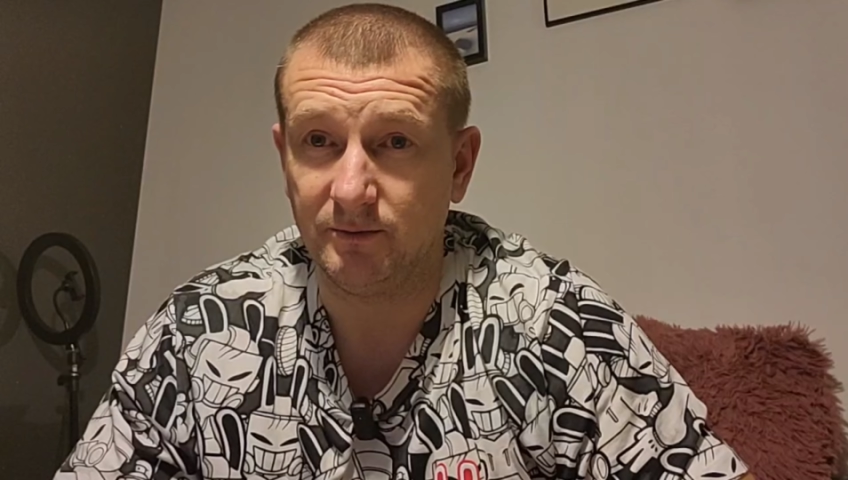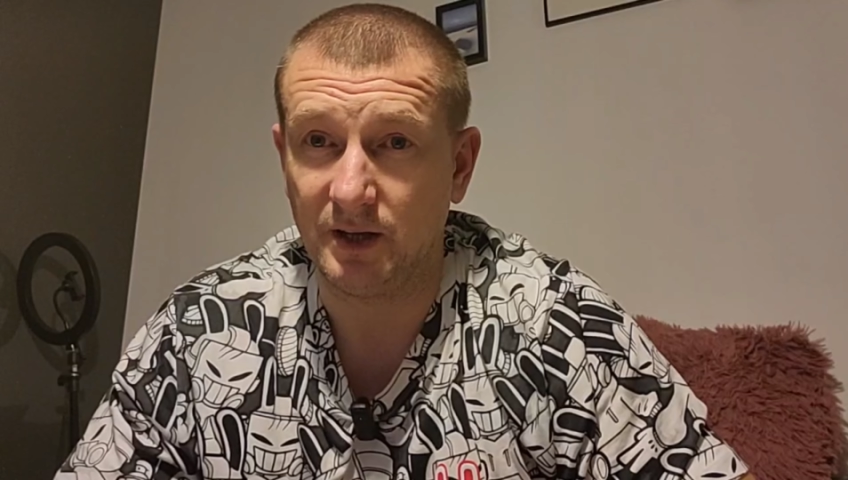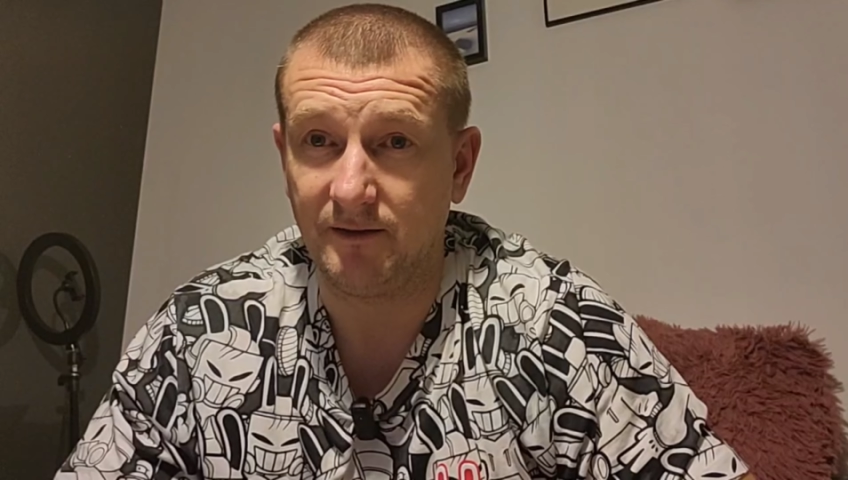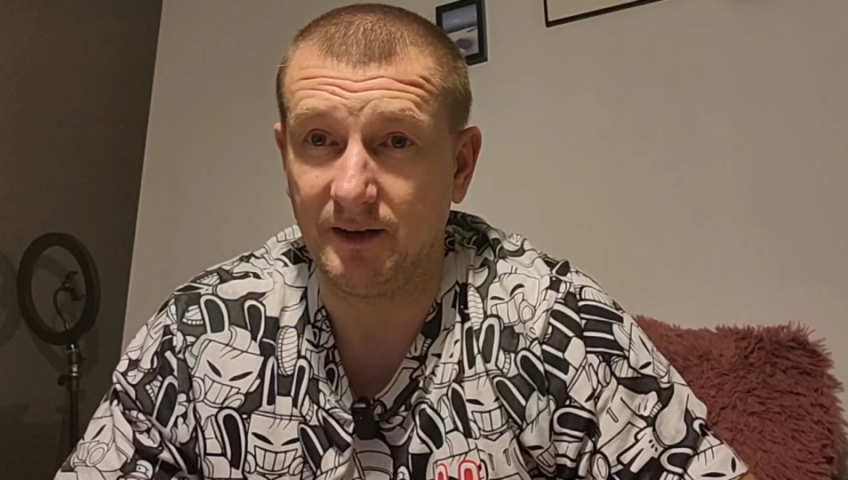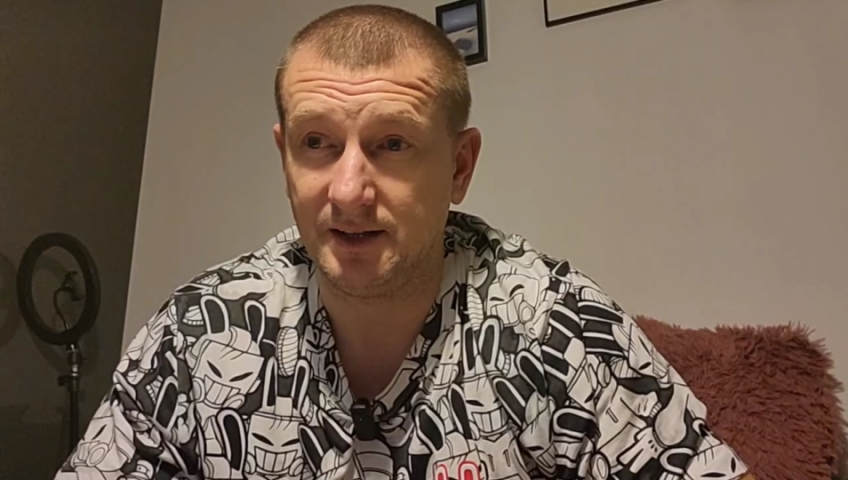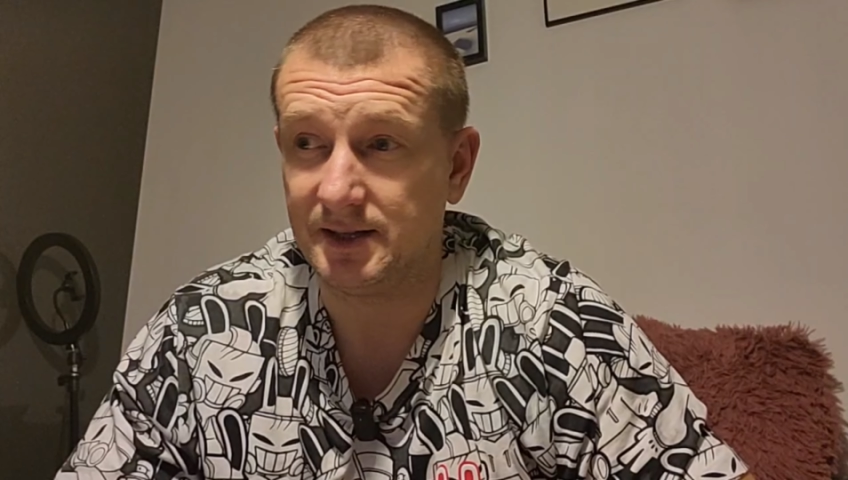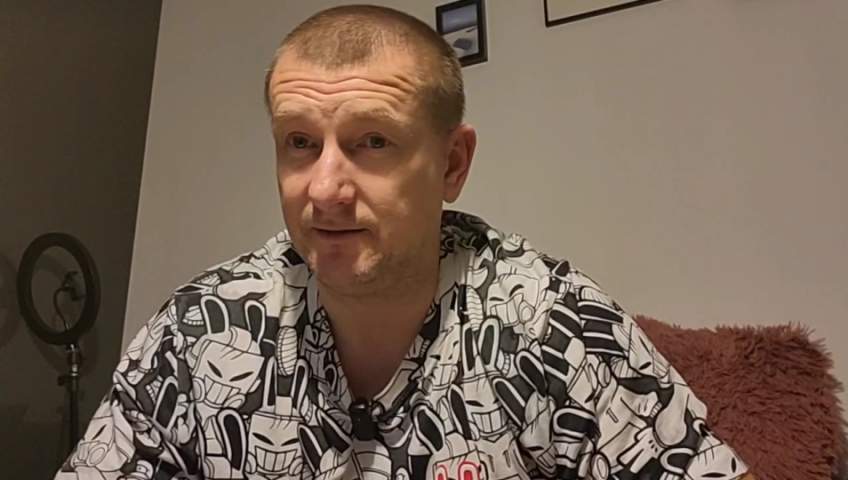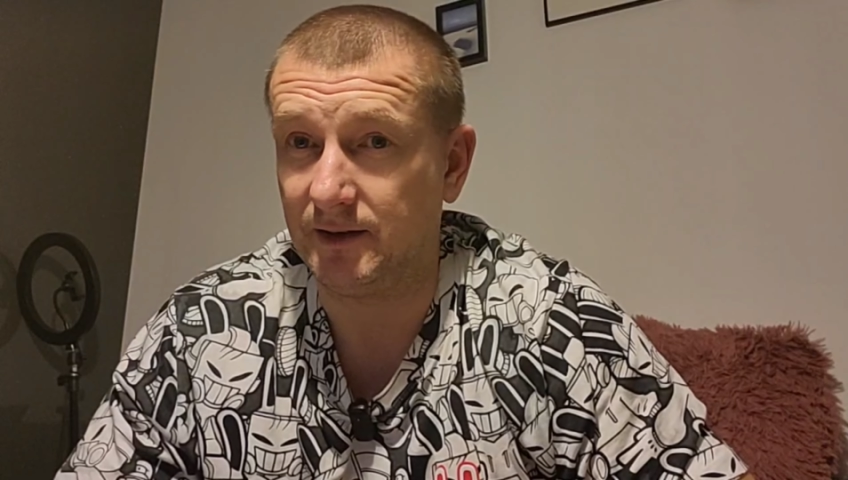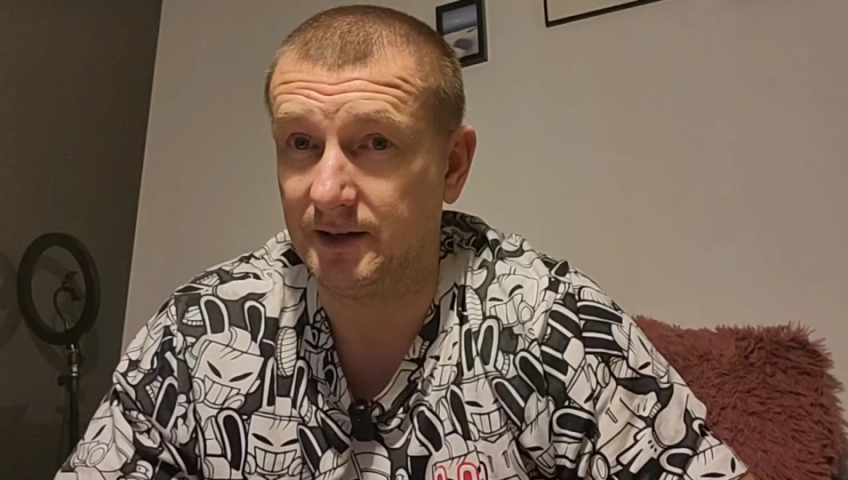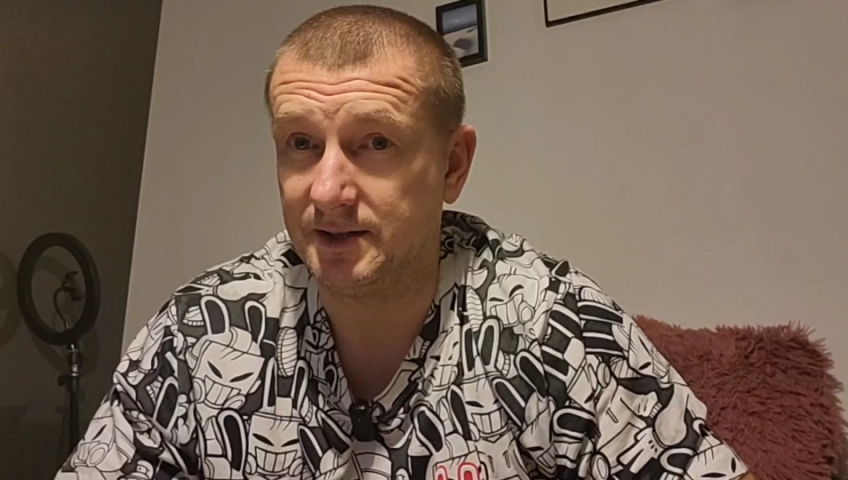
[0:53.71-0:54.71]
mniej
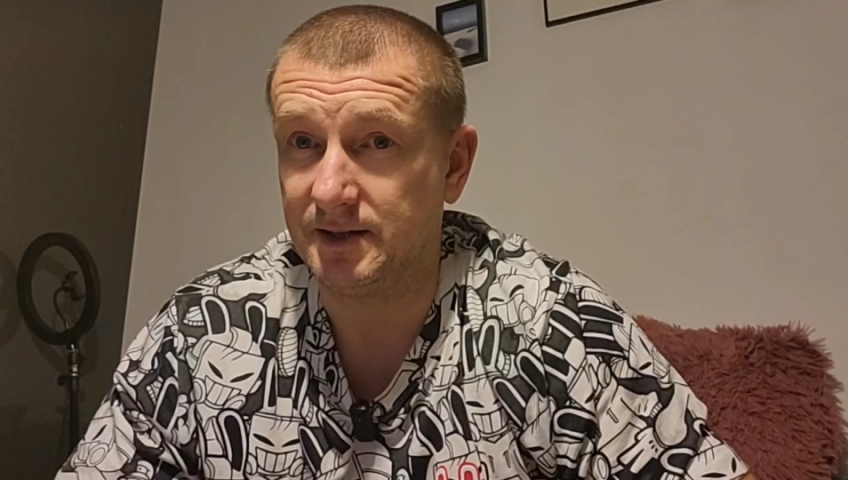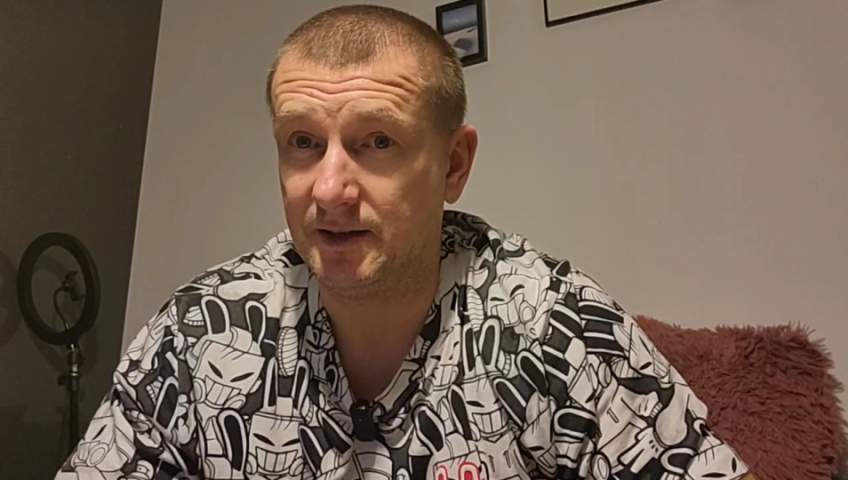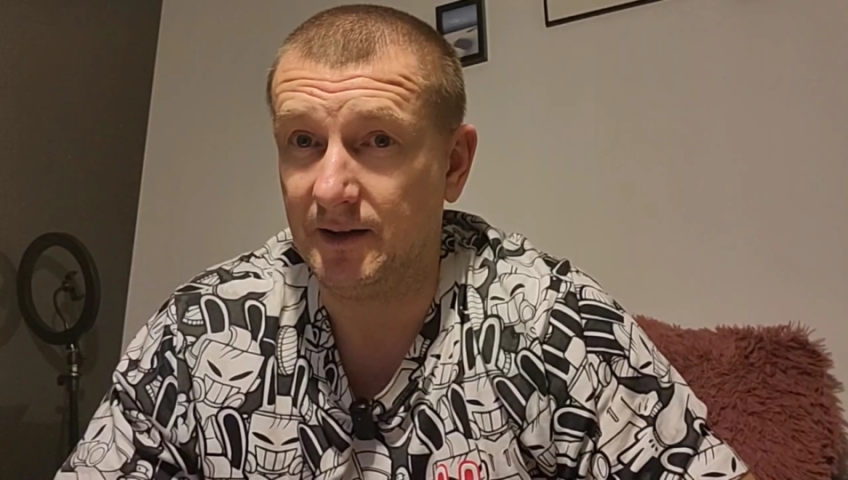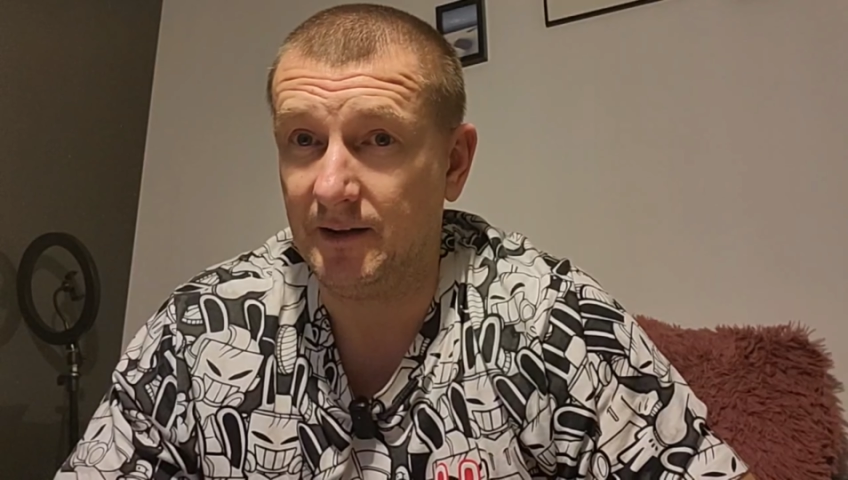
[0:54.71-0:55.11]
więcej, więc